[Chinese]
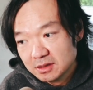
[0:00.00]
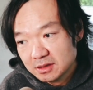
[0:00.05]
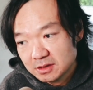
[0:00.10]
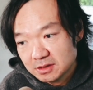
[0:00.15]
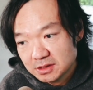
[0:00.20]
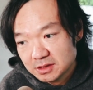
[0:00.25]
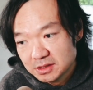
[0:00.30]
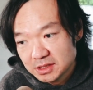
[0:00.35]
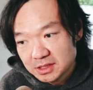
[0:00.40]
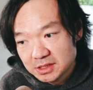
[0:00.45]

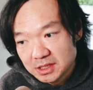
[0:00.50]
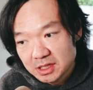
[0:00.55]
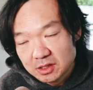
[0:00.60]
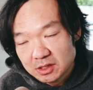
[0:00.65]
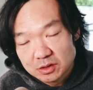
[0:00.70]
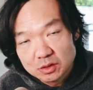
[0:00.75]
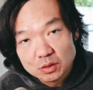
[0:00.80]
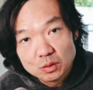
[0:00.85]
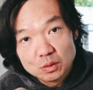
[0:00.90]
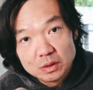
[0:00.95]
这些
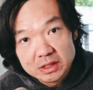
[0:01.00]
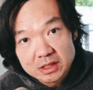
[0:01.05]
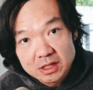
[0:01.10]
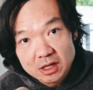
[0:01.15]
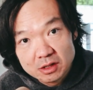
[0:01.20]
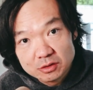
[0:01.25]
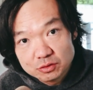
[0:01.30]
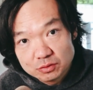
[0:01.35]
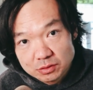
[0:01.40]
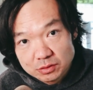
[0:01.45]
窦文涛
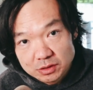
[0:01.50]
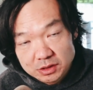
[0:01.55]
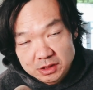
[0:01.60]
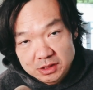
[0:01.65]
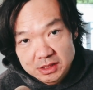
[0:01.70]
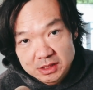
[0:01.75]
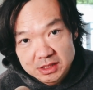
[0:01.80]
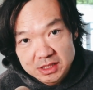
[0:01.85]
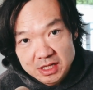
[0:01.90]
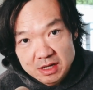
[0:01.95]
主持的
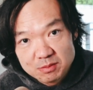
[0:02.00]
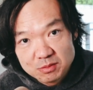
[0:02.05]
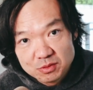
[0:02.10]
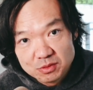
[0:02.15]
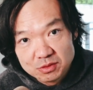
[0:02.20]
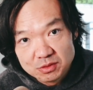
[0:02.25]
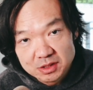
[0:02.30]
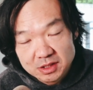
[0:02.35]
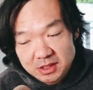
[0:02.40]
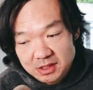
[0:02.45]
节目
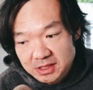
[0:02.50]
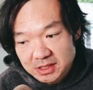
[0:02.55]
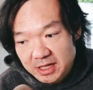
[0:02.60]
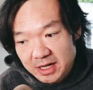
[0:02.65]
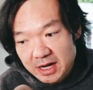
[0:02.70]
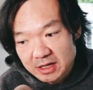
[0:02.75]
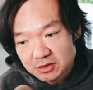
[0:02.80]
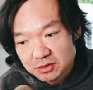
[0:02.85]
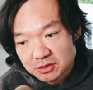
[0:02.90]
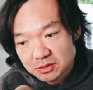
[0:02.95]
的一些
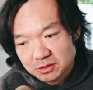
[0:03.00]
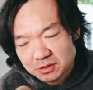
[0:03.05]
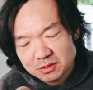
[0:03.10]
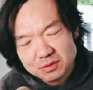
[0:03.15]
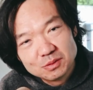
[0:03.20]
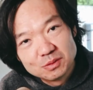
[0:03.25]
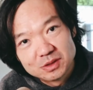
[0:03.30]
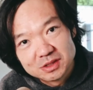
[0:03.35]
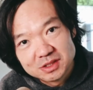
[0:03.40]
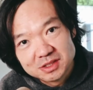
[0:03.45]
感受，因为
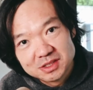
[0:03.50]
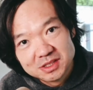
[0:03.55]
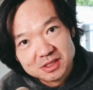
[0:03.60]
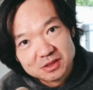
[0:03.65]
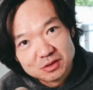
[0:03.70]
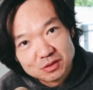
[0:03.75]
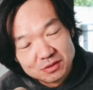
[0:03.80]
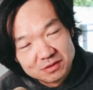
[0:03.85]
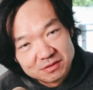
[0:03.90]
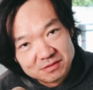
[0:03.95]
我是一个
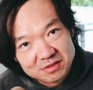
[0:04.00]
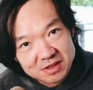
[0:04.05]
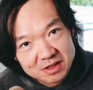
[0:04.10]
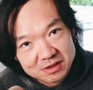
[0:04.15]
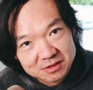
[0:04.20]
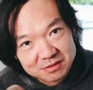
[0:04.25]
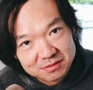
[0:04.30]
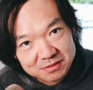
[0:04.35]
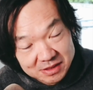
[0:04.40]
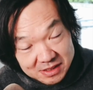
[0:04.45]
窦文涛的
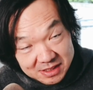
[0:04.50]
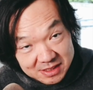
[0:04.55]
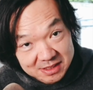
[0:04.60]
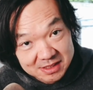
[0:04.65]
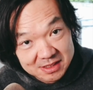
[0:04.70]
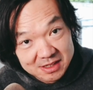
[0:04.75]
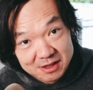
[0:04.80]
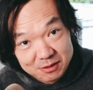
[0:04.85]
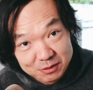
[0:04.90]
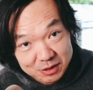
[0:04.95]
粉丝
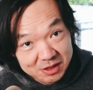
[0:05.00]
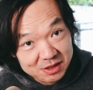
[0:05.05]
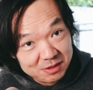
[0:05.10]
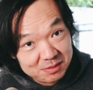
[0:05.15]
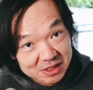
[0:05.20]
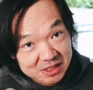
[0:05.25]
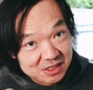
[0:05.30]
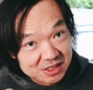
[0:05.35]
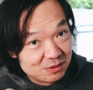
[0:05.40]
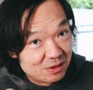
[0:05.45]
啊，我特别
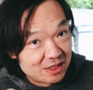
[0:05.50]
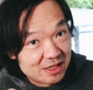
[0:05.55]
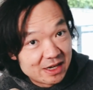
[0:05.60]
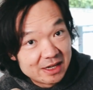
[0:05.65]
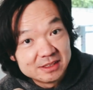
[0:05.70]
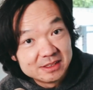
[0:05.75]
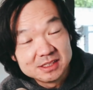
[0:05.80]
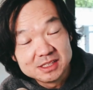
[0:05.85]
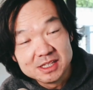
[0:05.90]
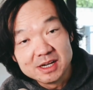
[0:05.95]
喜欢他的
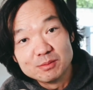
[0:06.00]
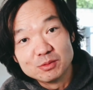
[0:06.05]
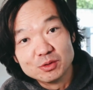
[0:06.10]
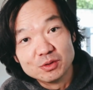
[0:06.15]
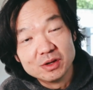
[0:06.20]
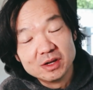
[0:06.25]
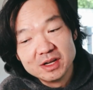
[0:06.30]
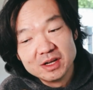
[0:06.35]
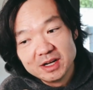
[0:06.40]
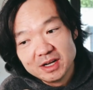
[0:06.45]
节目。
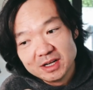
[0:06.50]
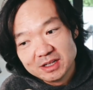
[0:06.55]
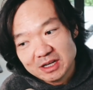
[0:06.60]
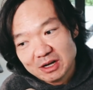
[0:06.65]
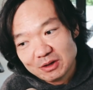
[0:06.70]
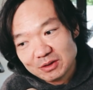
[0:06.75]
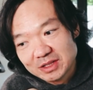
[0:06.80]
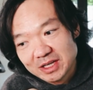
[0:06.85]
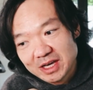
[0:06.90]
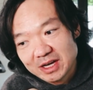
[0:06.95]
然后
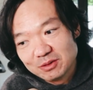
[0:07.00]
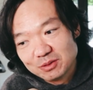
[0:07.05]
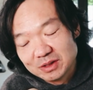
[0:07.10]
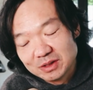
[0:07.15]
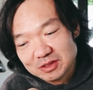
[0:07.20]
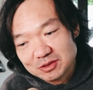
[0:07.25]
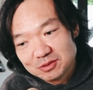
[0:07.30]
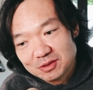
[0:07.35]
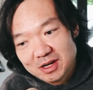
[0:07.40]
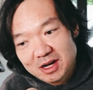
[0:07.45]
也有人
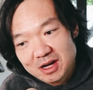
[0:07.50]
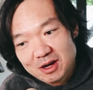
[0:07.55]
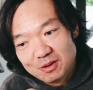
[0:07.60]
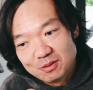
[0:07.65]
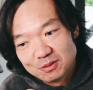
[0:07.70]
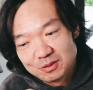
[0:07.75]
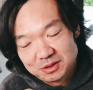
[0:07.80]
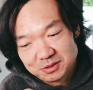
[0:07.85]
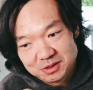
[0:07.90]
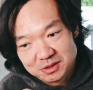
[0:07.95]
说啊，我
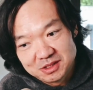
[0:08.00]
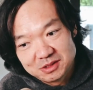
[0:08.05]
就喜